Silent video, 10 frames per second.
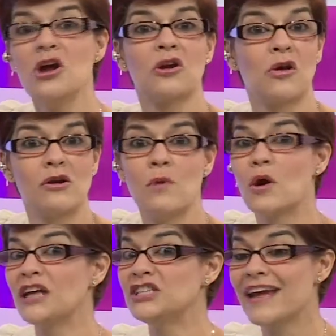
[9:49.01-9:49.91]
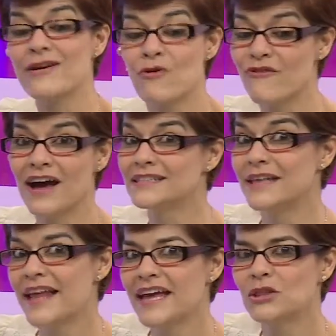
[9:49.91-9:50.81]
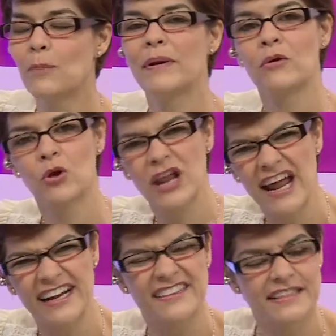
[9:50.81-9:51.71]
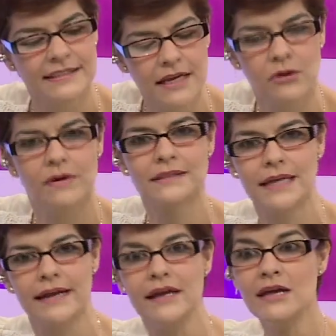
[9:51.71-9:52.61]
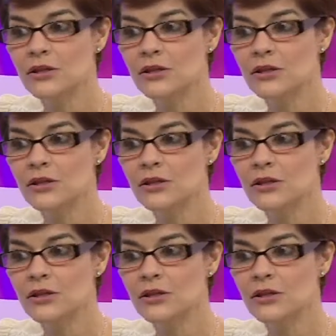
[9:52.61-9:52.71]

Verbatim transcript: Creo que a lo mejor la chica no va a hacer esto, pero creo que la grande sí lo va a hacer.